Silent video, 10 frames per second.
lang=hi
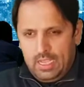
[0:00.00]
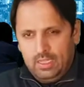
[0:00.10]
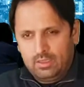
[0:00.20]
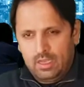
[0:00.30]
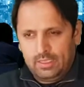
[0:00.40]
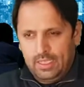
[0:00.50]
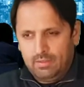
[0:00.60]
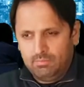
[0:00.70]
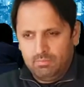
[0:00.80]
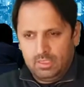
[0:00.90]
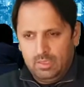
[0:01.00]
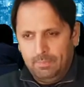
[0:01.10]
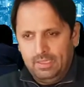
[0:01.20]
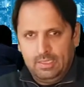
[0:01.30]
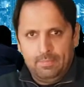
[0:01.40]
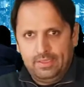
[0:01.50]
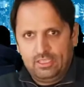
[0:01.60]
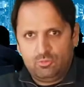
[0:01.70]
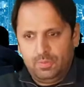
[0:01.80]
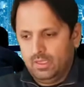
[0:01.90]
एक ही तरह के मतलब मिलते मिलते
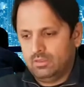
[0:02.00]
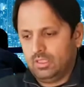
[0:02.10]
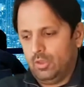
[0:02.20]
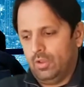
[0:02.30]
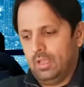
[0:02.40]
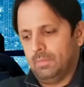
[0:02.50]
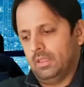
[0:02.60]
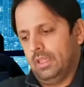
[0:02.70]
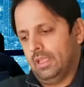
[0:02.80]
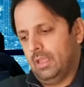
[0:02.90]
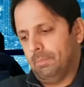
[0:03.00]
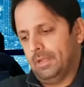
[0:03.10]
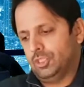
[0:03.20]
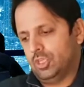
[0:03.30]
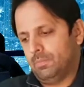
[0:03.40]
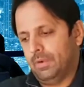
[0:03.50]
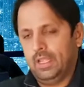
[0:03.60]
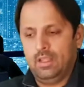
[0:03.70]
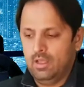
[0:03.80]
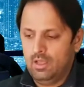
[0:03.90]
एक्सपीरियंस की और एक बंदे की पिक्चर
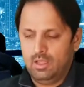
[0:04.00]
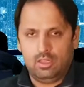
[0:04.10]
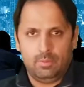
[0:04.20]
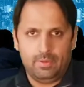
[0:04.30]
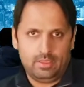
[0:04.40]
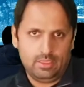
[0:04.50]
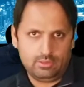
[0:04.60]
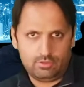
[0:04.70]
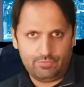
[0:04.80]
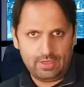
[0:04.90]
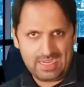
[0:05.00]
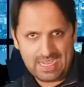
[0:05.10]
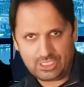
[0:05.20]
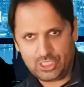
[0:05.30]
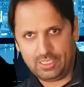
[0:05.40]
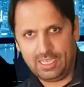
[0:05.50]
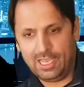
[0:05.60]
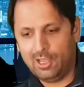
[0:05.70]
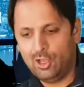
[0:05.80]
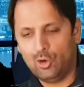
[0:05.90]
बड़ी ज़बरदस्त फंटास्टिक
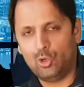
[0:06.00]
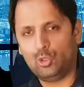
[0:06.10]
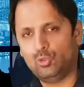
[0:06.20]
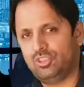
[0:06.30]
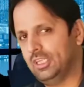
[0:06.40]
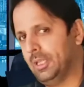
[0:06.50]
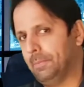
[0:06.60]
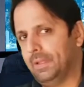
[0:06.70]
है और दूसरे की